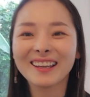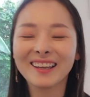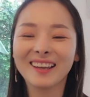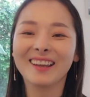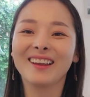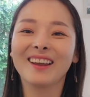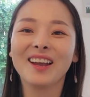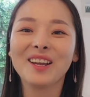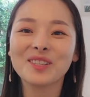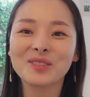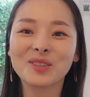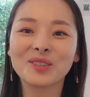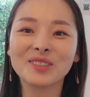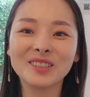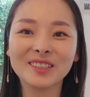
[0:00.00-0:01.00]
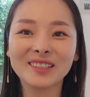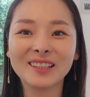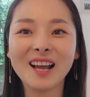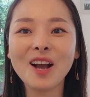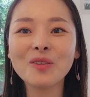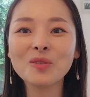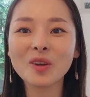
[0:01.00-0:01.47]
예, 저는
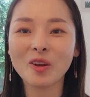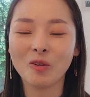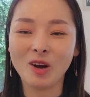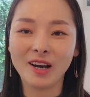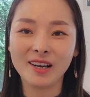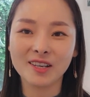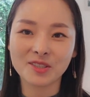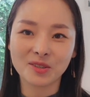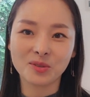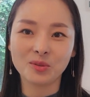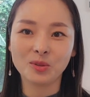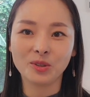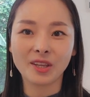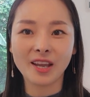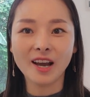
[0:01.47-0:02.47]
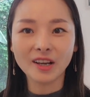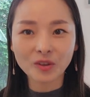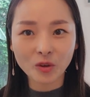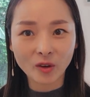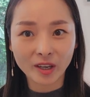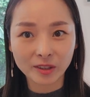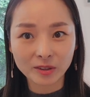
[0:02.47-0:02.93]
한국에 와가지고
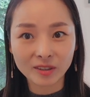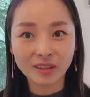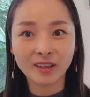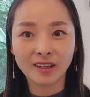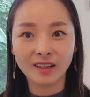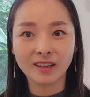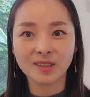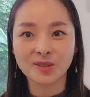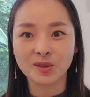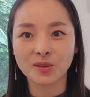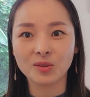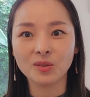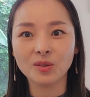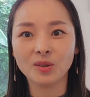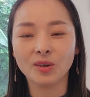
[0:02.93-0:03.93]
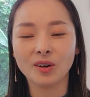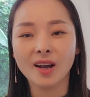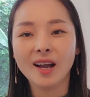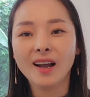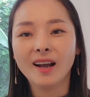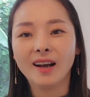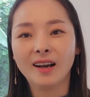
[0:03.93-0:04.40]
대학교에 들어가가지고
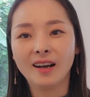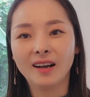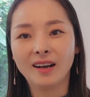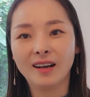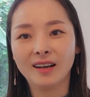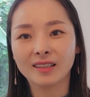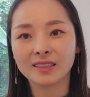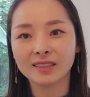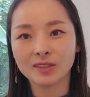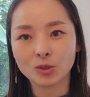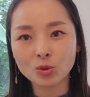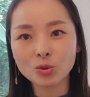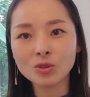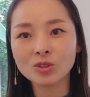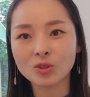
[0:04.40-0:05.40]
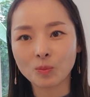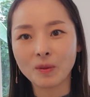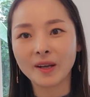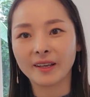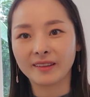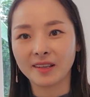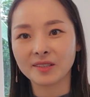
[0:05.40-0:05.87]
아그 술을
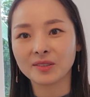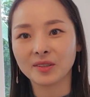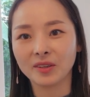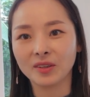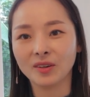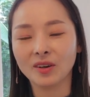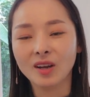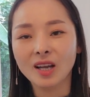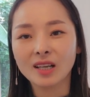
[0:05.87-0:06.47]
접하게 됐어요.